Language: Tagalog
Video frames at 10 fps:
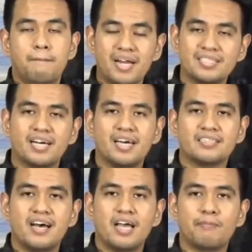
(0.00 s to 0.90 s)
Para sa
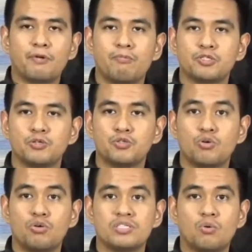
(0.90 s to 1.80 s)
karagdagang impormasyon
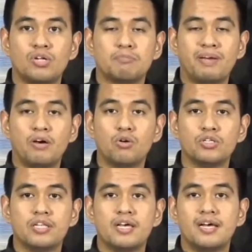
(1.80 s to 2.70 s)
tungkol sa ulat
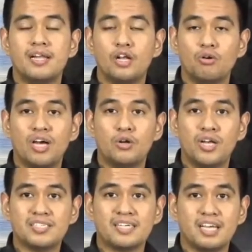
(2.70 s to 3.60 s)
panahon, lalong-lalo
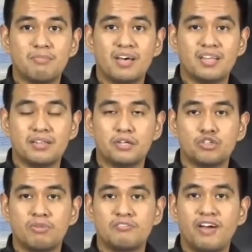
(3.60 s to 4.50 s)
na sa ating mga
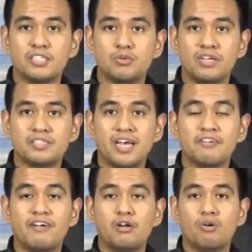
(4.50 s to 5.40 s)
thunderstorm advisories,
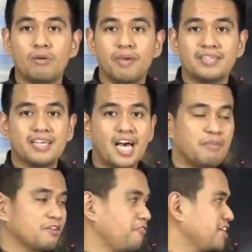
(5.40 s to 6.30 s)
ay i-follow kami sa
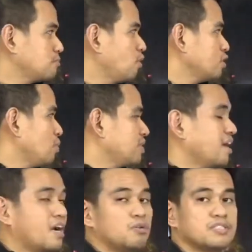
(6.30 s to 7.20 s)
aming Facebook at
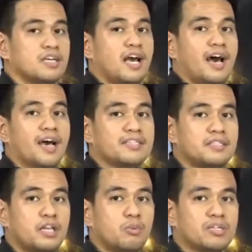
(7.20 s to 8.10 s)
Twitter accounts at
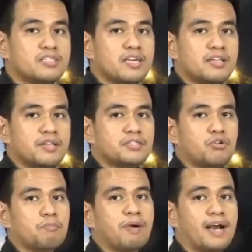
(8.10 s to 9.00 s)
DOST
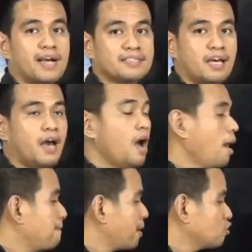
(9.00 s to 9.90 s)
underscore pag-asa.
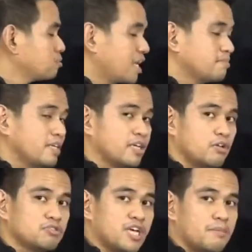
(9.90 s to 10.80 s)
Mag-subscribe rin
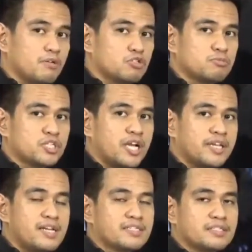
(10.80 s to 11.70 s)
kayo sa aming YouTube
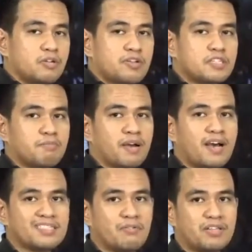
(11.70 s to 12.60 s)
channel sa DOST
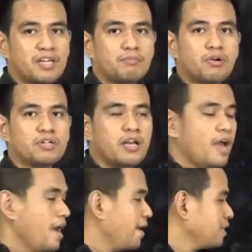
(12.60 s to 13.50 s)
Pag-asa Weather Report
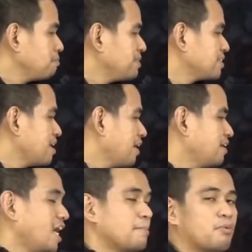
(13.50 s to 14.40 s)
at
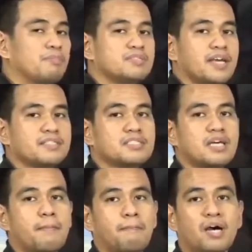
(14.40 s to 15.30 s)
bisitahin ang aming website
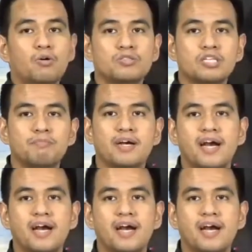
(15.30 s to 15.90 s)
sa bagongpag